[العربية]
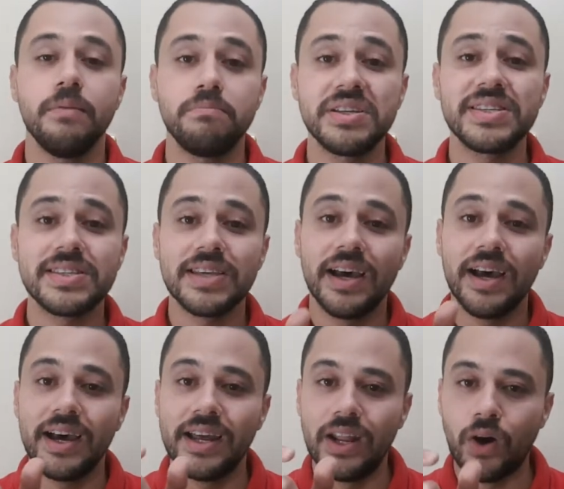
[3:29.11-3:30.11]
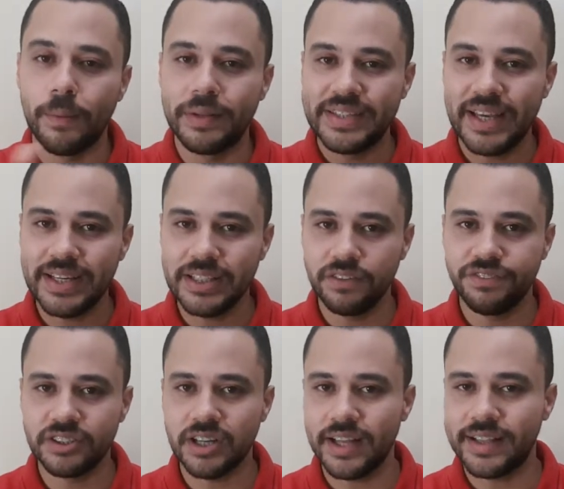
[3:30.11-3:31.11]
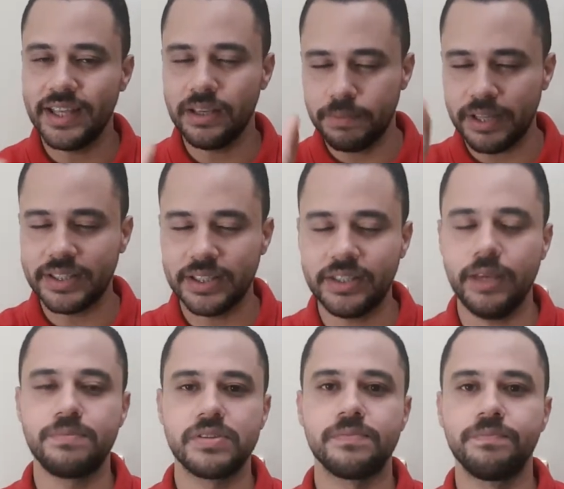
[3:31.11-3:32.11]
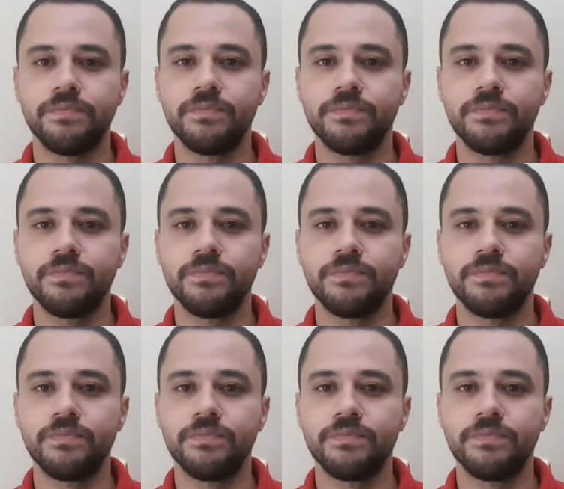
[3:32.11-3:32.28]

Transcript: بس لو عملتها كده لفتره هتلاقيك بعد كده تعبت